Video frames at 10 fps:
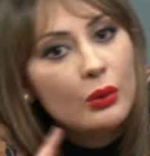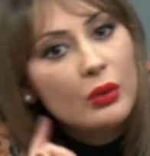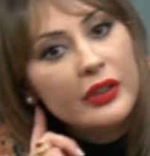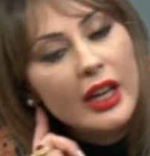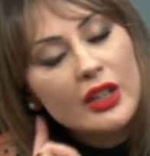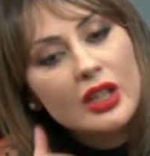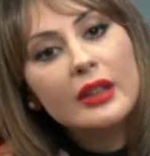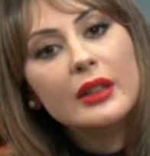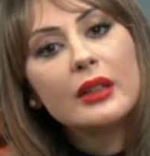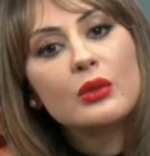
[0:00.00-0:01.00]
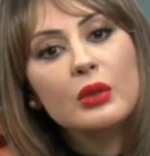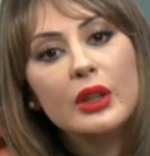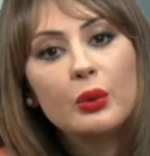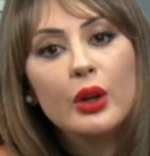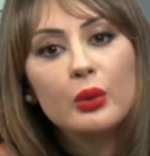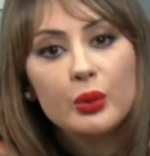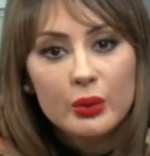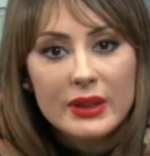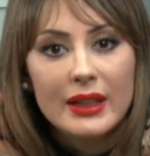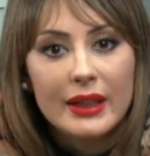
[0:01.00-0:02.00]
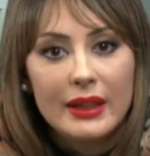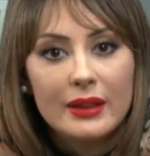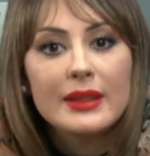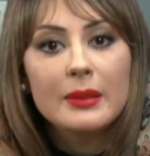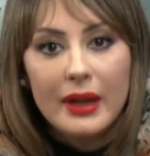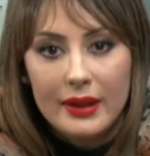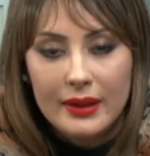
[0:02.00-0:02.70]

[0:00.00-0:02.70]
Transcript: هو في حاجه انك تكون عندك واحد الاذن صاغيه تسمع